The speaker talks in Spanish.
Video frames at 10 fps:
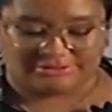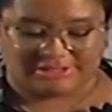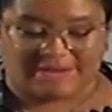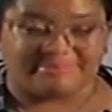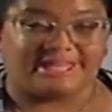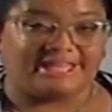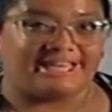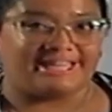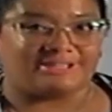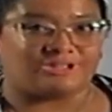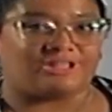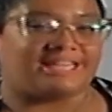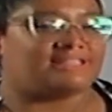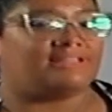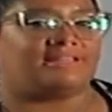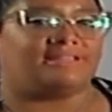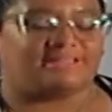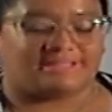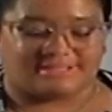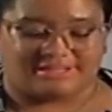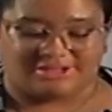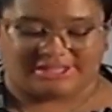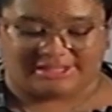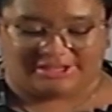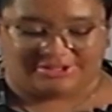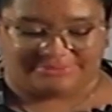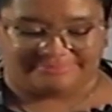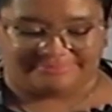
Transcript: a medida de estos casi 33 años que tengo.